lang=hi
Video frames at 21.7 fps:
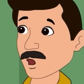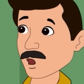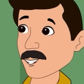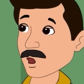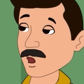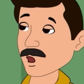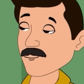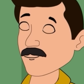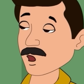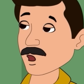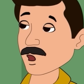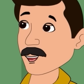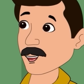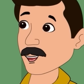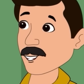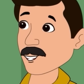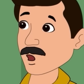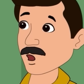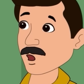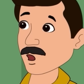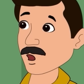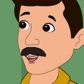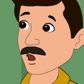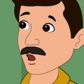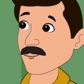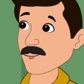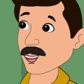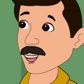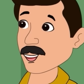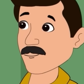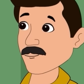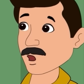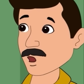कुछ ऑर्डर किया है तो
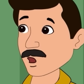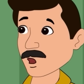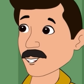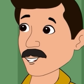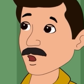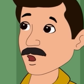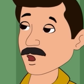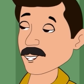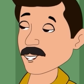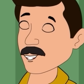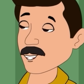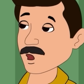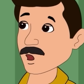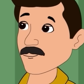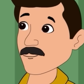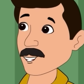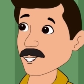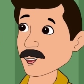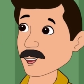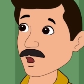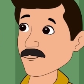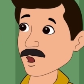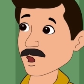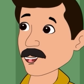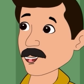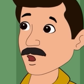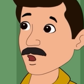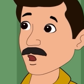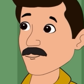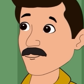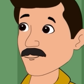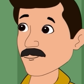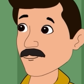मैं पार्सल रिसीव नहीं करने
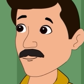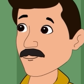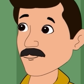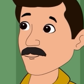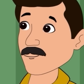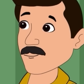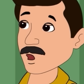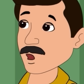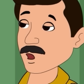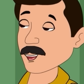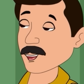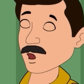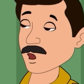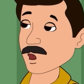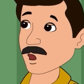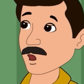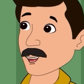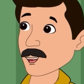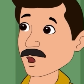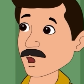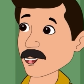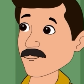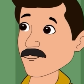वाला ले जाओ वापस